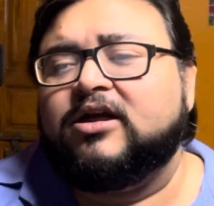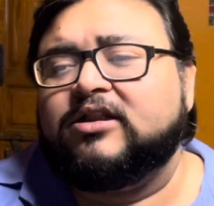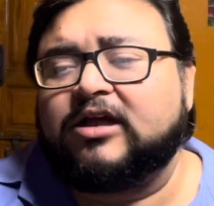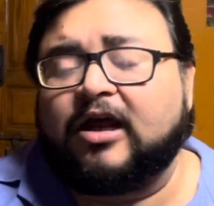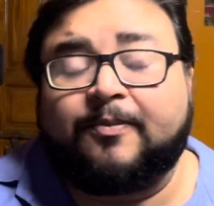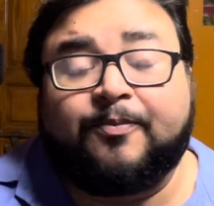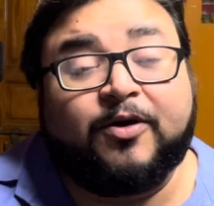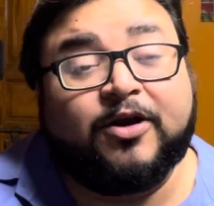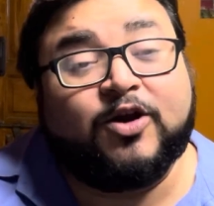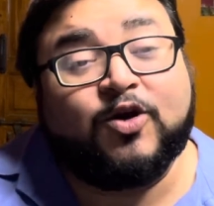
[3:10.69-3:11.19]

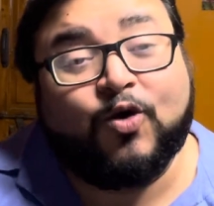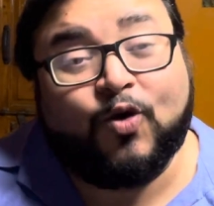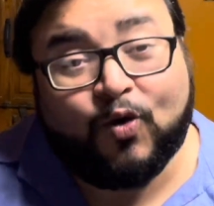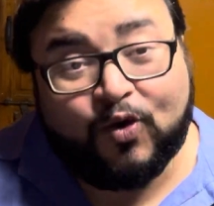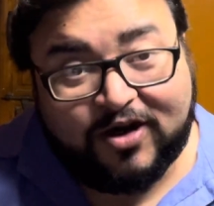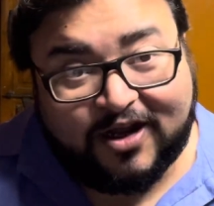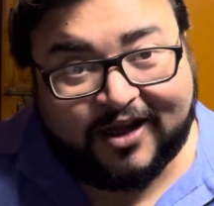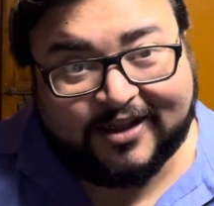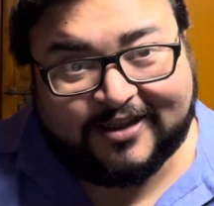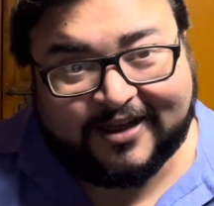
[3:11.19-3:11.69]
তারপরে
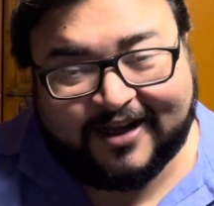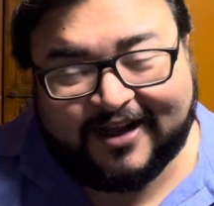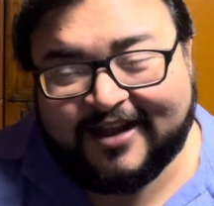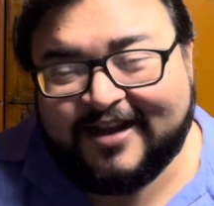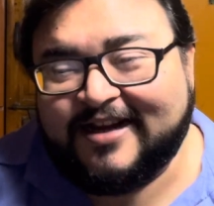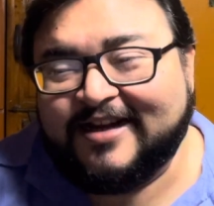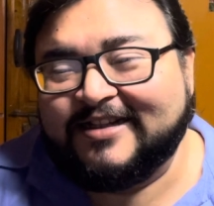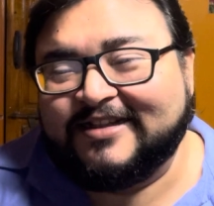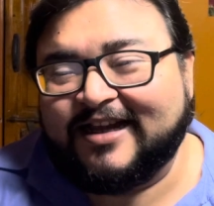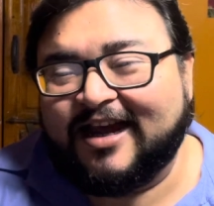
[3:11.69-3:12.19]
কলকাতা
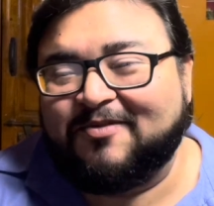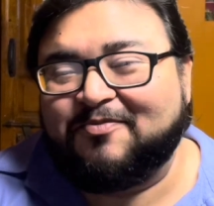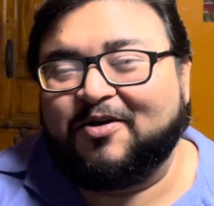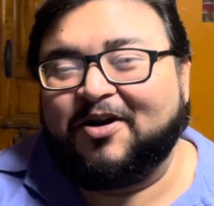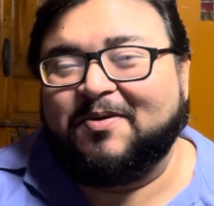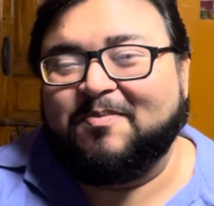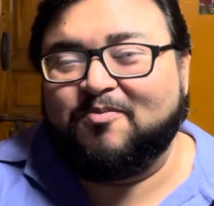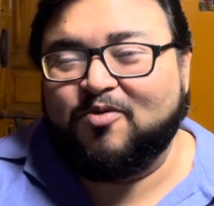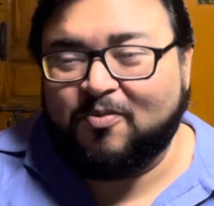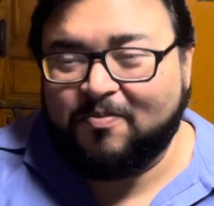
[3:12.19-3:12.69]
তারপরে
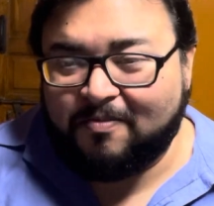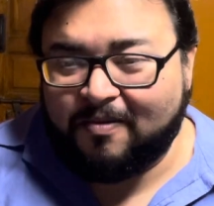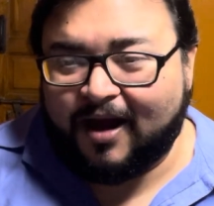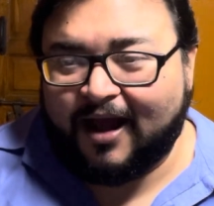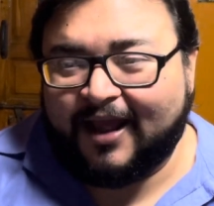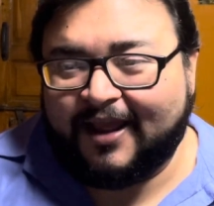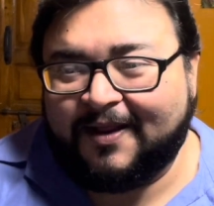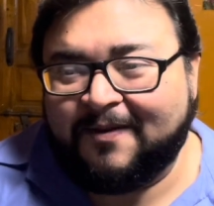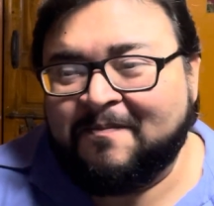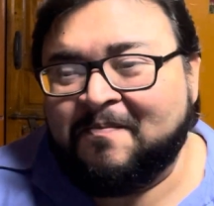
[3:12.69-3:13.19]
মুম্বাই